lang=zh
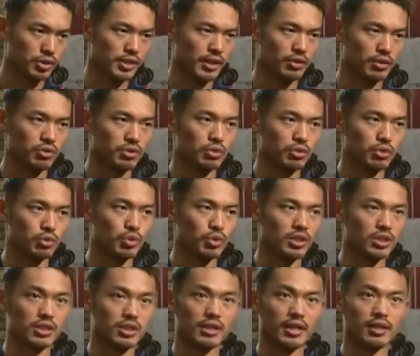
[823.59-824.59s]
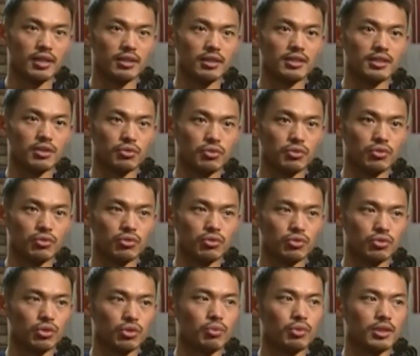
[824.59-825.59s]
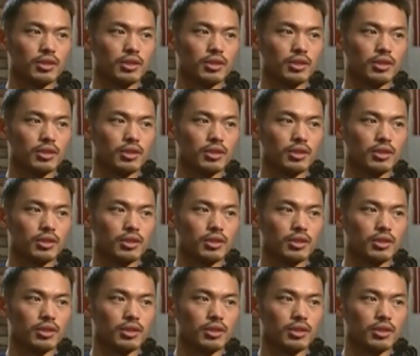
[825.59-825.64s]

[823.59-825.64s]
毛球这项运动是我最挚爱的一项运动，